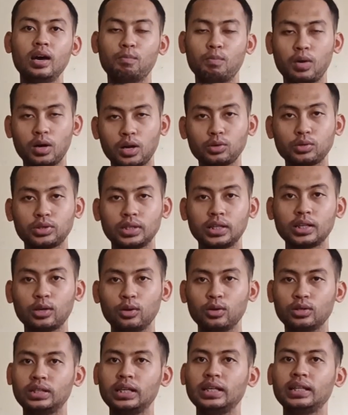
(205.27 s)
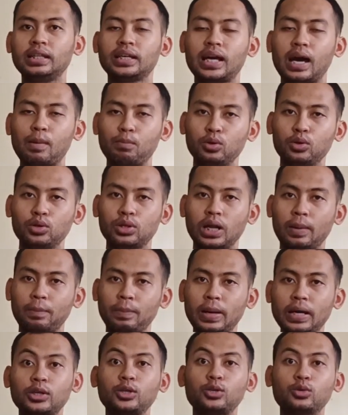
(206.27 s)
Marauder
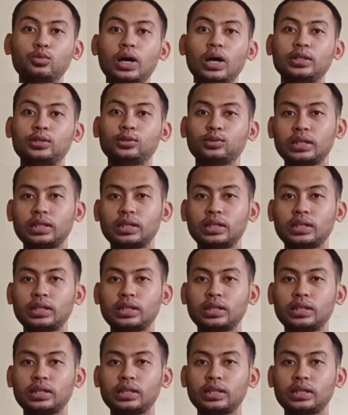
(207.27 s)
OD38 2